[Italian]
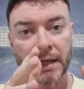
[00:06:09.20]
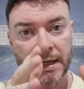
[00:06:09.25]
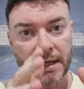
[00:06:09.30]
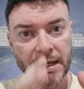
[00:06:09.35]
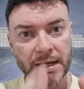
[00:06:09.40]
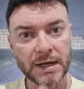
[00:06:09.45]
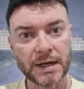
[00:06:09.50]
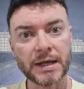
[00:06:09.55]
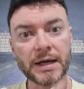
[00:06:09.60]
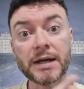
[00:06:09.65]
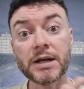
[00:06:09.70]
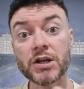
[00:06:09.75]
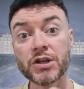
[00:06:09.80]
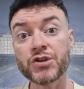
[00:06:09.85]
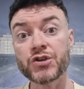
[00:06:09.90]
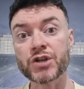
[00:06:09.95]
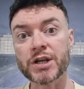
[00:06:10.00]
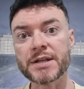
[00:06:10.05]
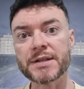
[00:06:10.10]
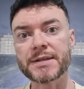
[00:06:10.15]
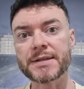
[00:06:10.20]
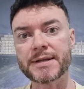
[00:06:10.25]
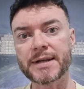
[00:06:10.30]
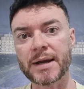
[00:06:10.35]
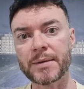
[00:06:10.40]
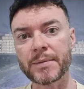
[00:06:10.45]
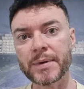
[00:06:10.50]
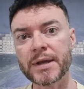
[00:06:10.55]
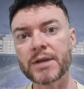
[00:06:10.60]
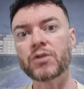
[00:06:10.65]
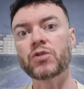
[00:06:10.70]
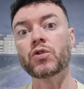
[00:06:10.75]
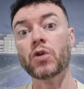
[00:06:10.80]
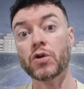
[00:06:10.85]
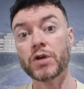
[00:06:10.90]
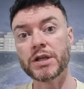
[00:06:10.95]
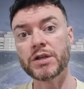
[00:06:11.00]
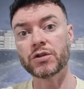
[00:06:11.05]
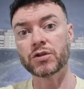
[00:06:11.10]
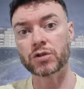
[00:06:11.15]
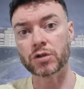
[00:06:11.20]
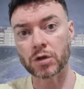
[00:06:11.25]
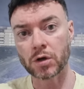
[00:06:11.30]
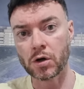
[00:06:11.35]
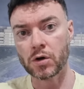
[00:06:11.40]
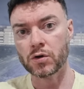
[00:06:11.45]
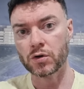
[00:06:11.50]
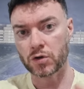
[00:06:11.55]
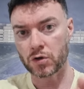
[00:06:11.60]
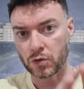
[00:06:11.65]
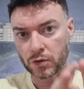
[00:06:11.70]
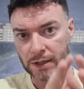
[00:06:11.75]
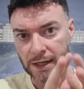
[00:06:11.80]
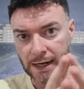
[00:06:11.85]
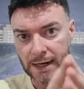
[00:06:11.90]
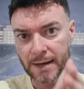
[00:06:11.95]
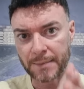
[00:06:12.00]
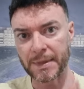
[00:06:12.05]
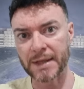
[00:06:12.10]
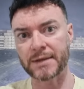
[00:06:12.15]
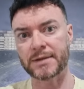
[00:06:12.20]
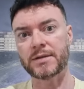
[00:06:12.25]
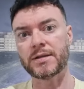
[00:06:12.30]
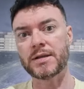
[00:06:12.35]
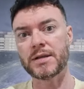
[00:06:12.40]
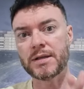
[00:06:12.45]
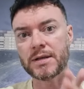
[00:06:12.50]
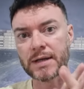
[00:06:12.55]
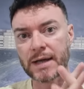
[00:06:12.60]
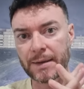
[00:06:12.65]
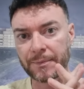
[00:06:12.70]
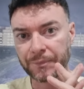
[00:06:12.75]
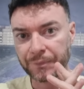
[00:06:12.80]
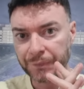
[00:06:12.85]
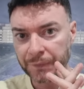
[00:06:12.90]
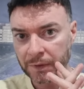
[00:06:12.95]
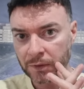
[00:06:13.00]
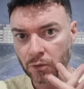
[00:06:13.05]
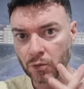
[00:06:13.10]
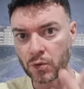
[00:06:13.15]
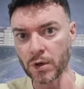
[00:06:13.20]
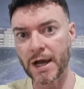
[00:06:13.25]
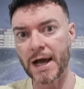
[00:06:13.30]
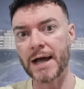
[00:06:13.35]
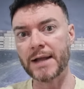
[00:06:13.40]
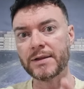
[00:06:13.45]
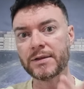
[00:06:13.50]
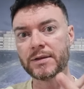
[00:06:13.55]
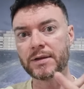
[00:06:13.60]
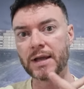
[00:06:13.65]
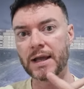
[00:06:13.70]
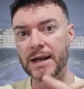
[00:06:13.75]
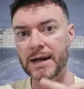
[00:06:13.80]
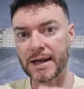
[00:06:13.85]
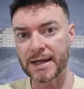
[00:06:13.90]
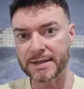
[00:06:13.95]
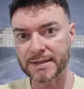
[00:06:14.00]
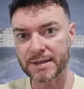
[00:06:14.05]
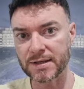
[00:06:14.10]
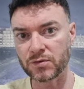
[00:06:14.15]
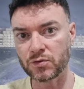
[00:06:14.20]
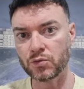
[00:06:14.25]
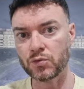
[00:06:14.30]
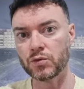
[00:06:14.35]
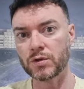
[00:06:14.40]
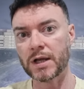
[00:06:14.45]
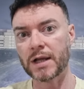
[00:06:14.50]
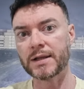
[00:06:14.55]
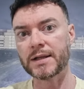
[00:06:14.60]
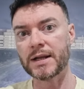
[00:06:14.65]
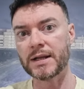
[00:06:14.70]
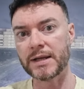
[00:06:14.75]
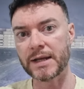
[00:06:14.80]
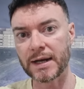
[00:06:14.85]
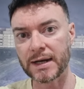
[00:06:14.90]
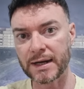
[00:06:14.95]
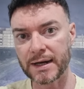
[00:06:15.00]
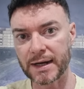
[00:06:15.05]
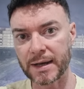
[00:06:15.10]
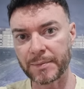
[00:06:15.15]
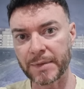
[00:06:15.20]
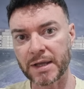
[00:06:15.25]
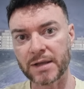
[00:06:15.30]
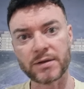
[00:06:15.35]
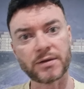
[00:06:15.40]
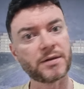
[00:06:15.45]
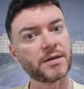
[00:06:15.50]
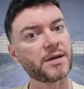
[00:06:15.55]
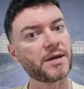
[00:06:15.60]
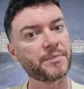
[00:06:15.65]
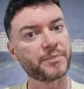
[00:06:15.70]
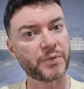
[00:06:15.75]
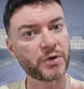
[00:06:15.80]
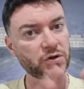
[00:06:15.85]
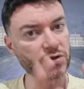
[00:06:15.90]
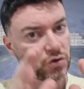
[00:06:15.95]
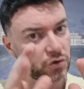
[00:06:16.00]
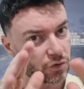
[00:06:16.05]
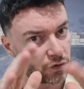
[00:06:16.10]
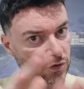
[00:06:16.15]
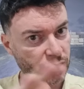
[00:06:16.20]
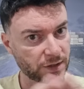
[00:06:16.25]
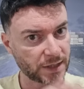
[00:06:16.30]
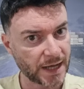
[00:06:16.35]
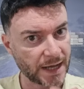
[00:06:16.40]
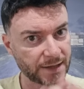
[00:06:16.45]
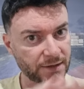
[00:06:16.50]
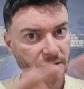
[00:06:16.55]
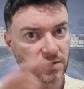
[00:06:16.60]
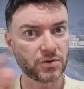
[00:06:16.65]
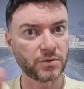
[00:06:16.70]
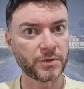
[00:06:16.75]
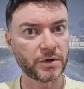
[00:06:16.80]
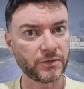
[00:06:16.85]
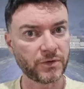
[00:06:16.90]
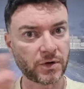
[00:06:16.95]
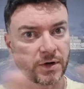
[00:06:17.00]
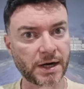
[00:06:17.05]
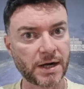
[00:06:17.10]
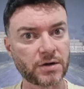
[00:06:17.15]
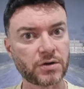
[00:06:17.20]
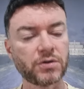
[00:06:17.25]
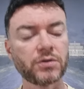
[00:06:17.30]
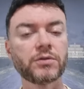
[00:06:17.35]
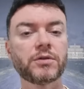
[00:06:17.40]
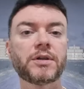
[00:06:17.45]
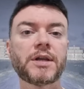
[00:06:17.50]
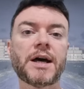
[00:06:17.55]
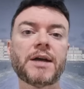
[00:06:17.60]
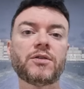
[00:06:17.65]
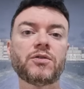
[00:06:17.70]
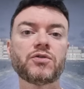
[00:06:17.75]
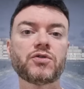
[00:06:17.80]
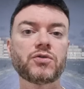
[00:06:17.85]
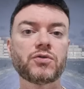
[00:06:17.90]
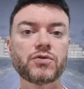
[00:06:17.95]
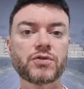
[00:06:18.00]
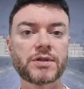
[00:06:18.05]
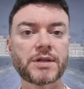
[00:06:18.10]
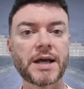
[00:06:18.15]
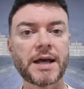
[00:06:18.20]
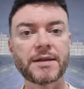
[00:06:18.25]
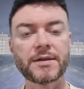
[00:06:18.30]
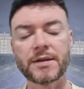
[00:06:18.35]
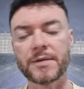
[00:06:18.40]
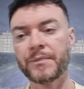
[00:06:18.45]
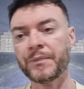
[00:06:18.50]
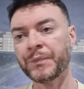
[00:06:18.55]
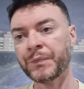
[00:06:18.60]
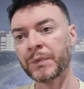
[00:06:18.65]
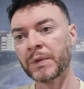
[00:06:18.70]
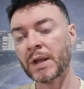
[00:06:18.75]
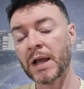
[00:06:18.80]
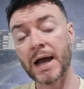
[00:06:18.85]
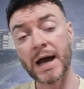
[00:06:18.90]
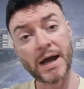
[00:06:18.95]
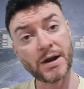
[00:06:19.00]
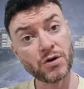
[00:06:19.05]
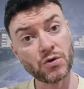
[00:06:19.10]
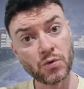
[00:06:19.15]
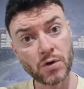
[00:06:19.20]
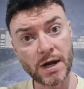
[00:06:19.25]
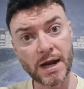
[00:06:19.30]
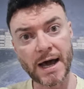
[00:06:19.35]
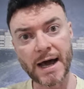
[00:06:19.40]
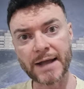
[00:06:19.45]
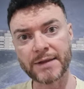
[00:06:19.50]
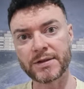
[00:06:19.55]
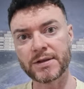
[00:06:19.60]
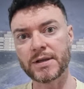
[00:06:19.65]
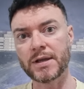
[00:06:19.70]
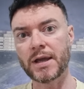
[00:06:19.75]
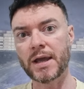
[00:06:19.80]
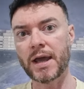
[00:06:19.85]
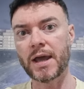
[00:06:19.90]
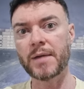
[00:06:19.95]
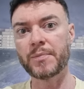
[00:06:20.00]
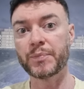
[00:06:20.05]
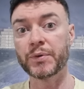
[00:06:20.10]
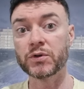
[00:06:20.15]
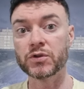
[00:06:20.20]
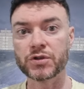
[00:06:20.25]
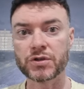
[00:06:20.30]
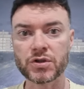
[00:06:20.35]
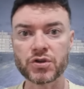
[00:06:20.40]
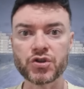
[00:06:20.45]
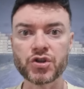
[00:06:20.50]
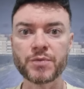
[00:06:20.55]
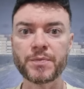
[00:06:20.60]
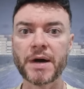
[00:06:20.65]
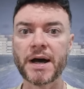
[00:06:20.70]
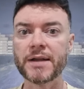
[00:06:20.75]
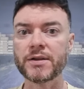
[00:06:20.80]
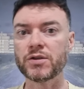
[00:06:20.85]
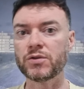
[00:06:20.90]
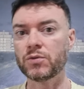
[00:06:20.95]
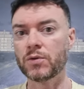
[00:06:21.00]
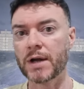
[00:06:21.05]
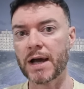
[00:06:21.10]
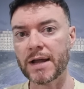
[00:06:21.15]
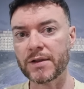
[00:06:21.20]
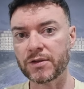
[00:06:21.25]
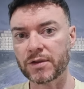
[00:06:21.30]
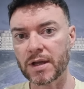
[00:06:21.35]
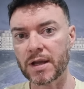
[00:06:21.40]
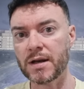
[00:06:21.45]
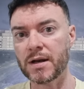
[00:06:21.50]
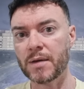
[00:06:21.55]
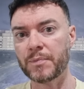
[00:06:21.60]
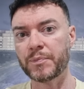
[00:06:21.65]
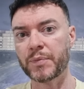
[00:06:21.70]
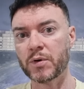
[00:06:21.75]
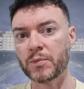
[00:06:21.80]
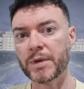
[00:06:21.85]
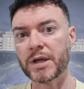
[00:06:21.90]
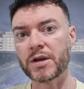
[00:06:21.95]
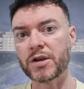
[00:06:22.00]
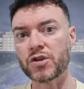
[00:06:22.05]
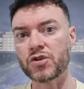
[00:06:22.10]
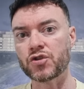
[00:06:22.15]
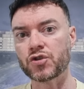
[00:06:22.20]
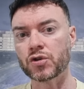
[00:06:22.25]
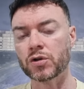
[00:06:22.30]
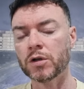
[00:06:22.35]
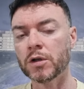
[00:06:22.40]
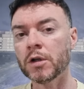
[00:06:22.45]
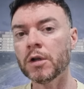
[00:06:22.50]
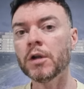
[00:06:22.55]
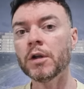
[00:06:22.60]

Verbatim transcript: il licenziamento in tronco dalla mattina durante la seduta degli allenamenti che poi sono stati, come vi ho raccontato, sono stati annullati e posticipati durante il pomeriggio.